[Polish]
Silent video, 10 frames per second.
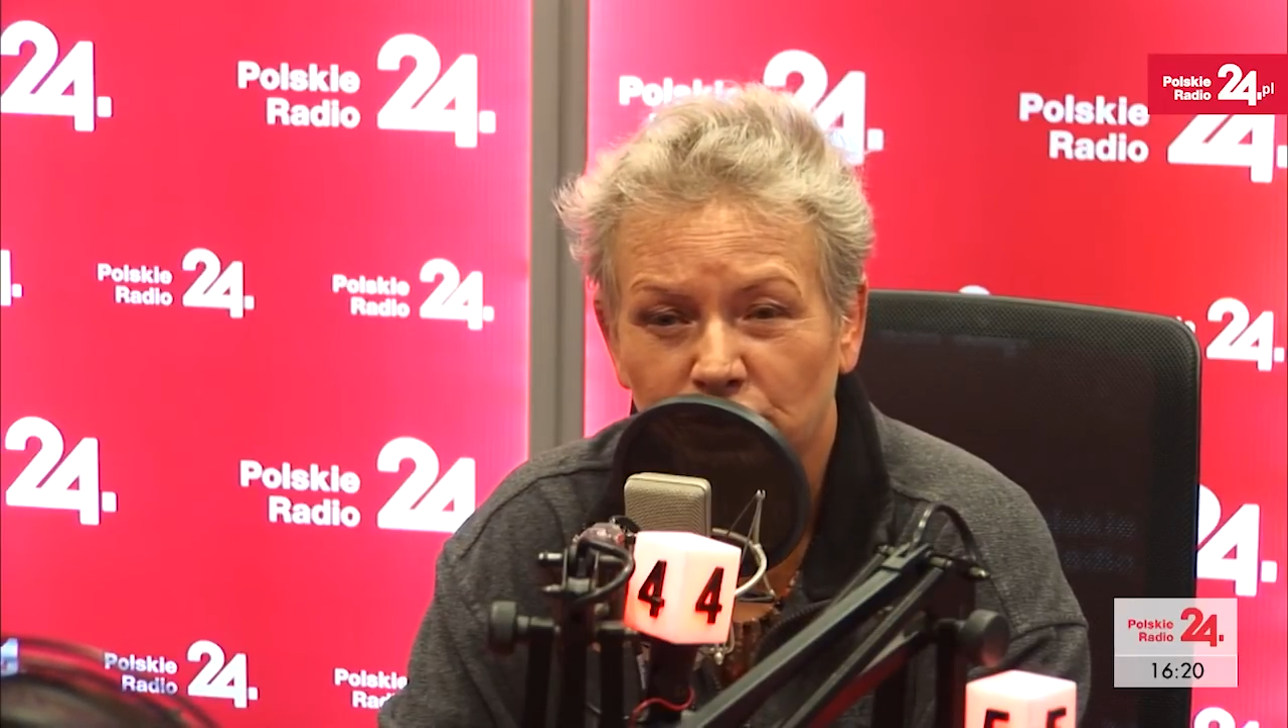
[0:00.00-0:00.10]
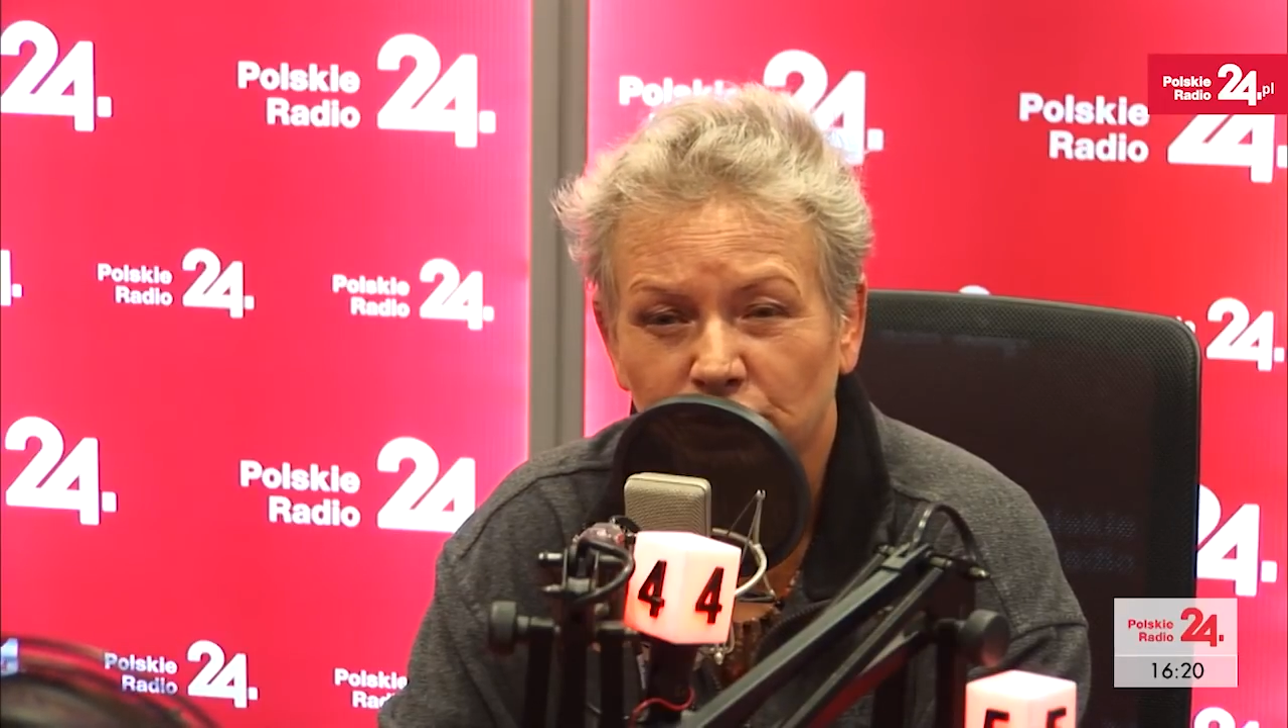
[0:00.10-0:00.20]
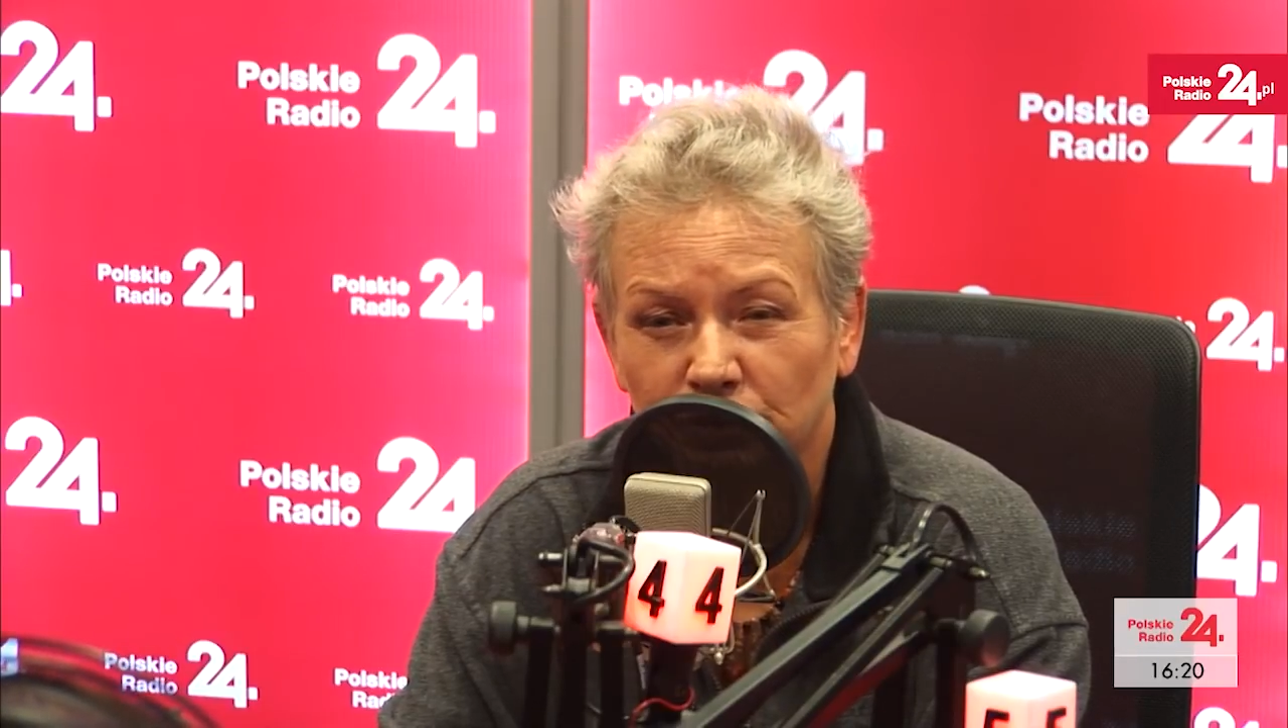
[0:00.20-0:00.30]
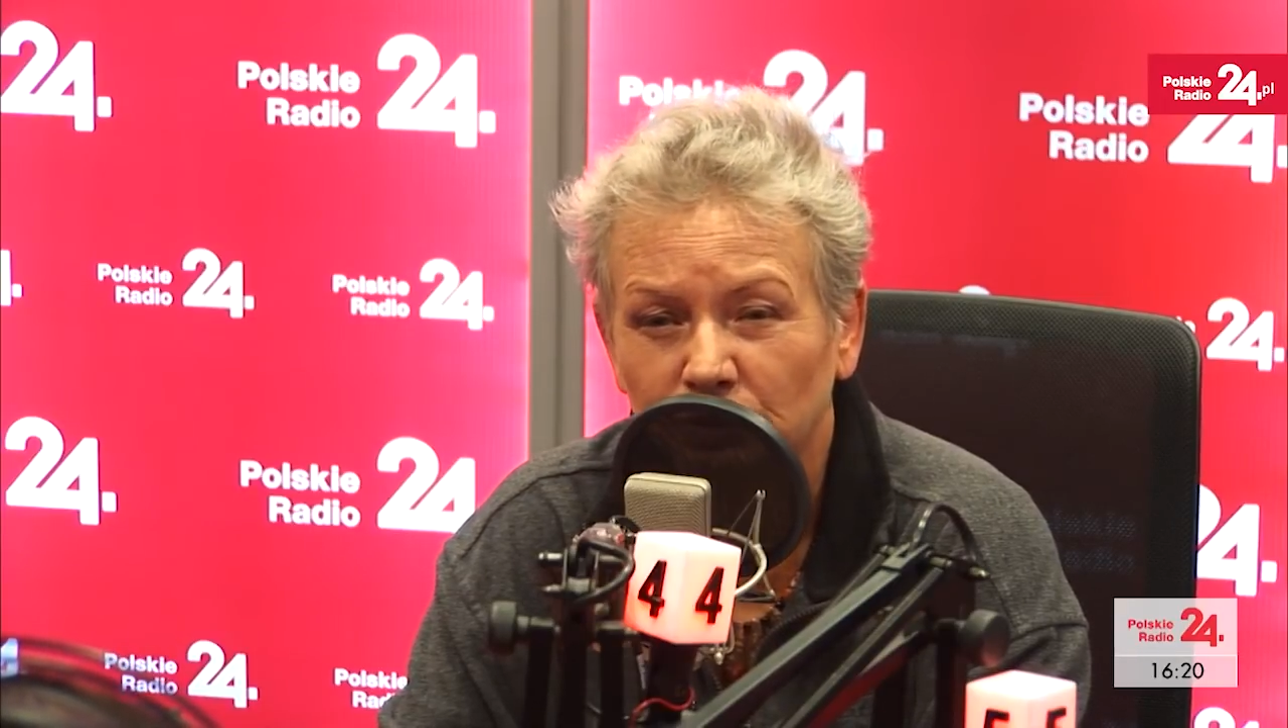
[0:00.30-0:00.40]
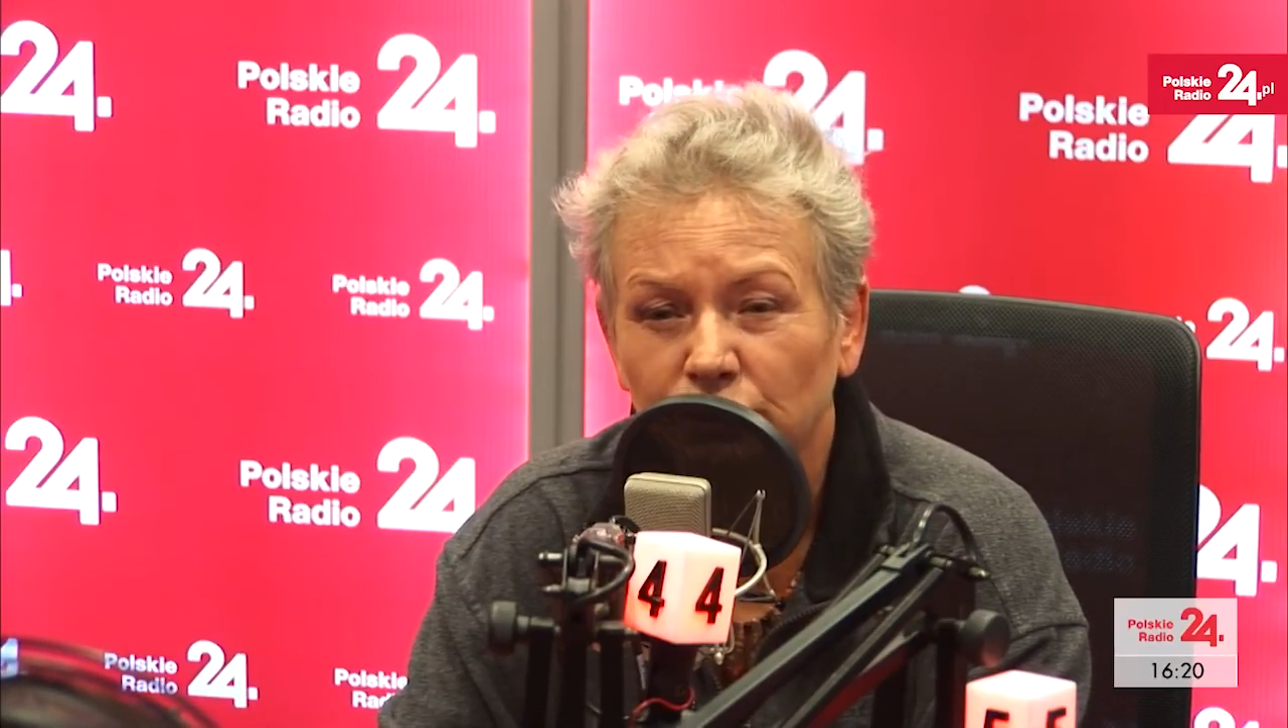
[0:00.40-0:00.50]

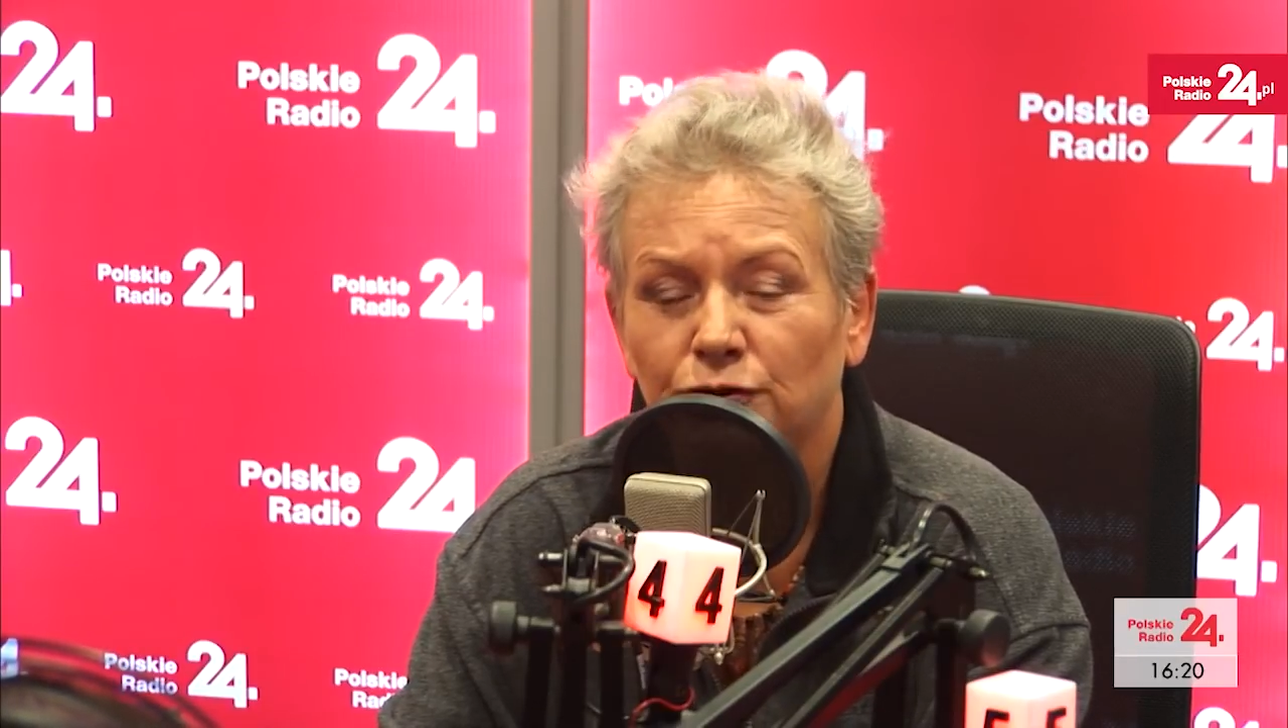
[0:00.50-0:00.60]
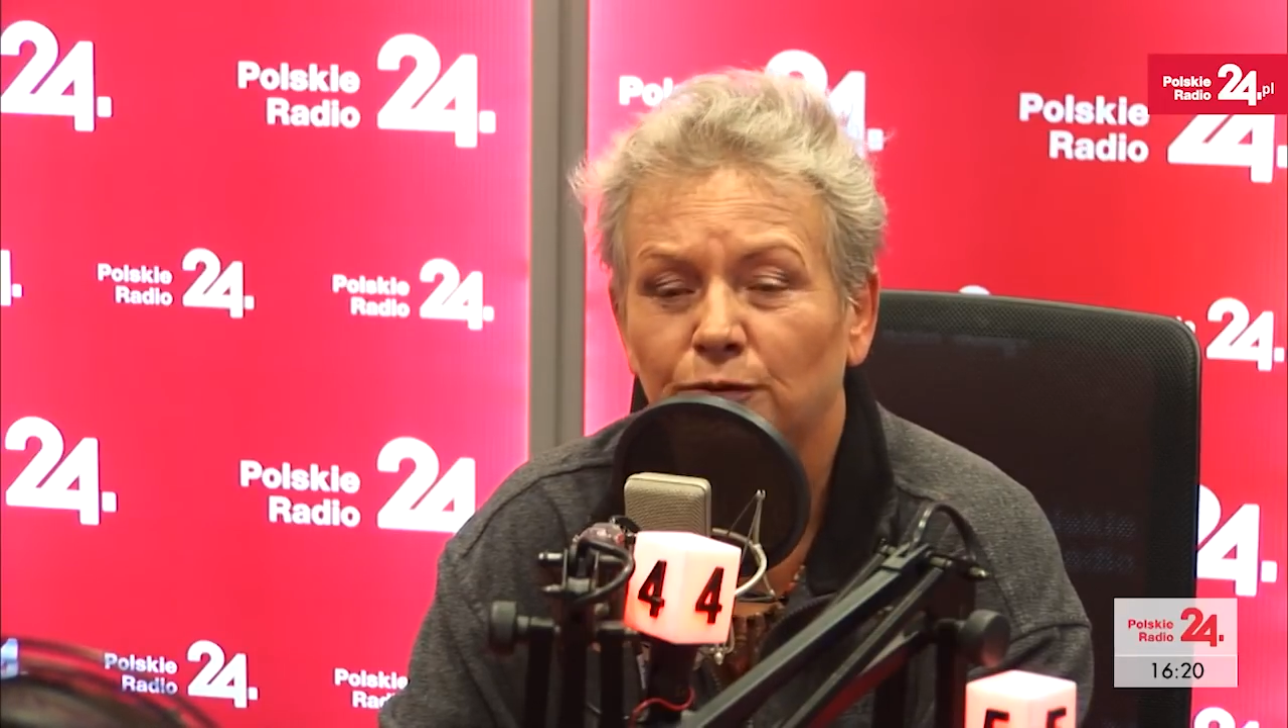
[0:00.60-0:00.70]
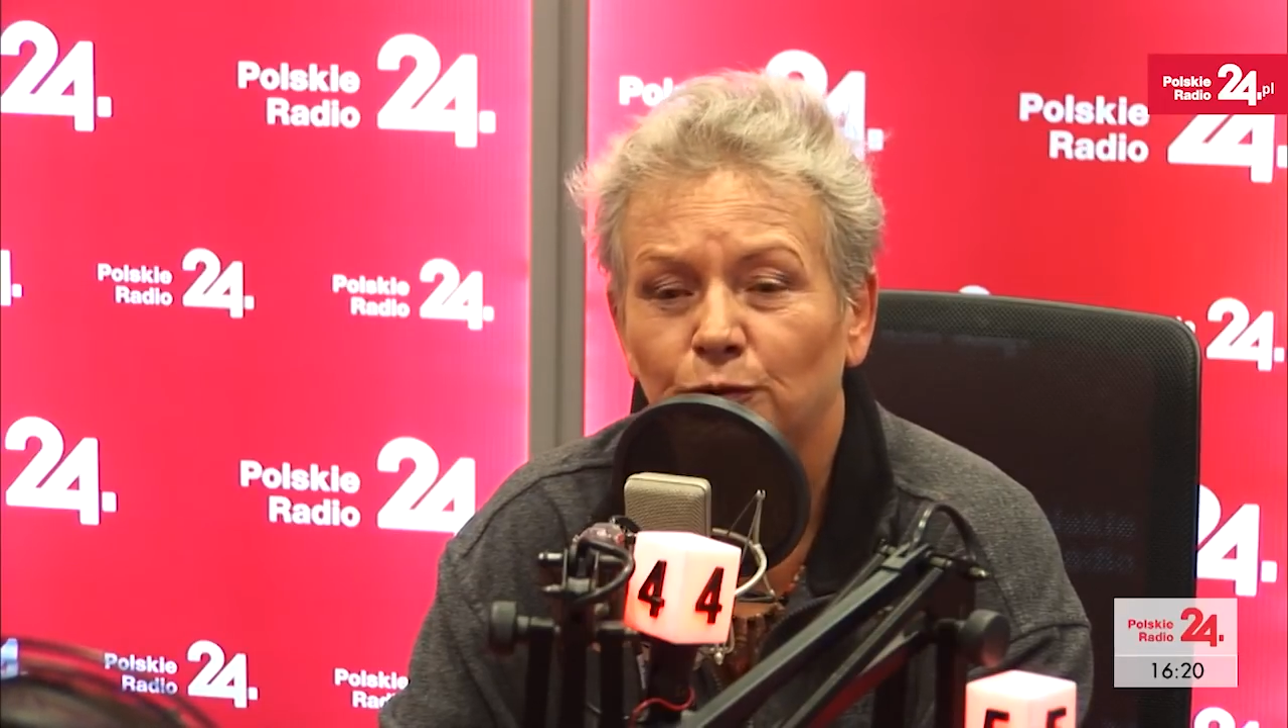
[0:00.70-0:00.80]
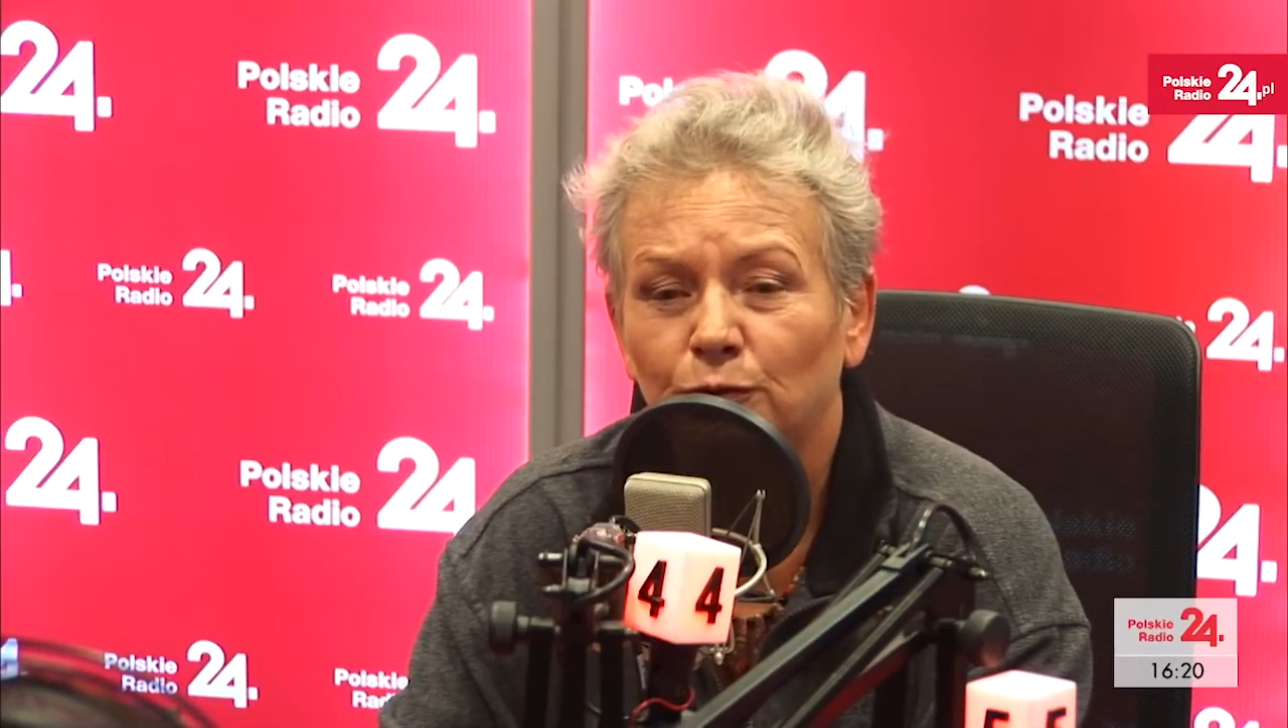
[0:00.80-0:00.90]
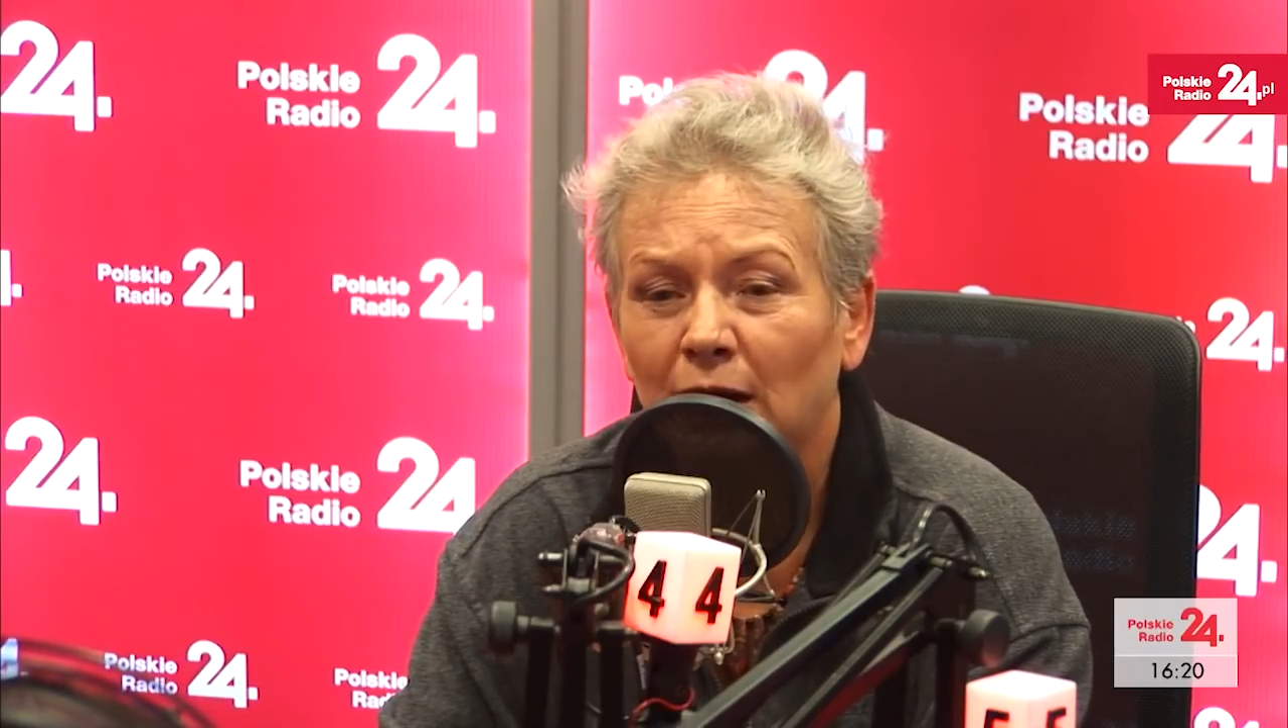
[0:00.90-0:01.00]
kto to robił,